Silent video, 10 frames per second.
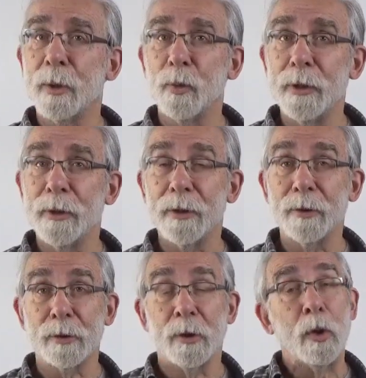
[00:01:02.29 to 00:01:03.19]

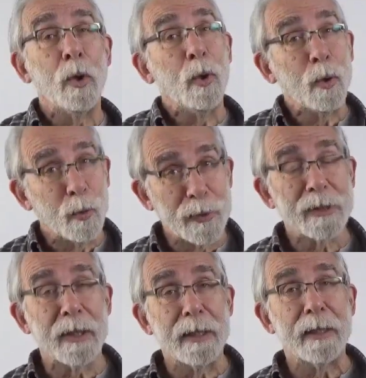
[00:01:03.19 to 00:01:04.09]
prejuicios o
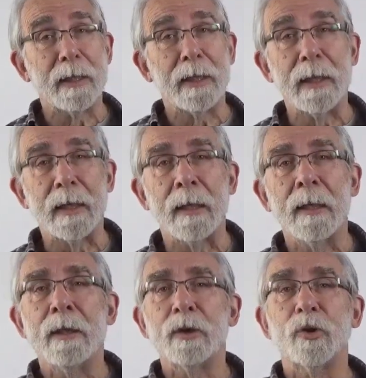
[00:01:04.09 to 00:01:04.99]
nuestra energía
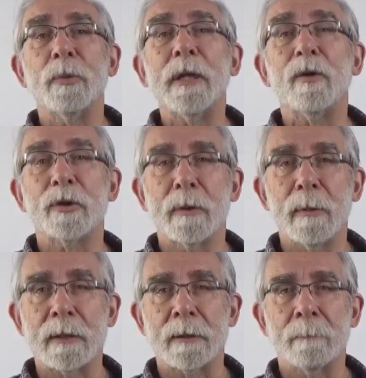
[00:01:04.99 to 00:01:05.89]
sobre los
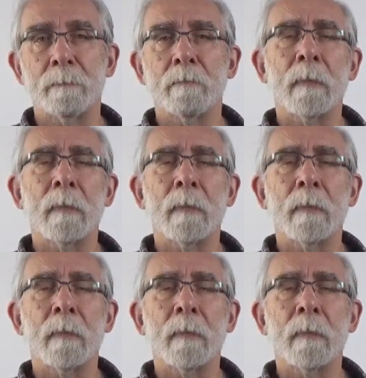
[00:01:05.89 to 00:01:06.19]
demás.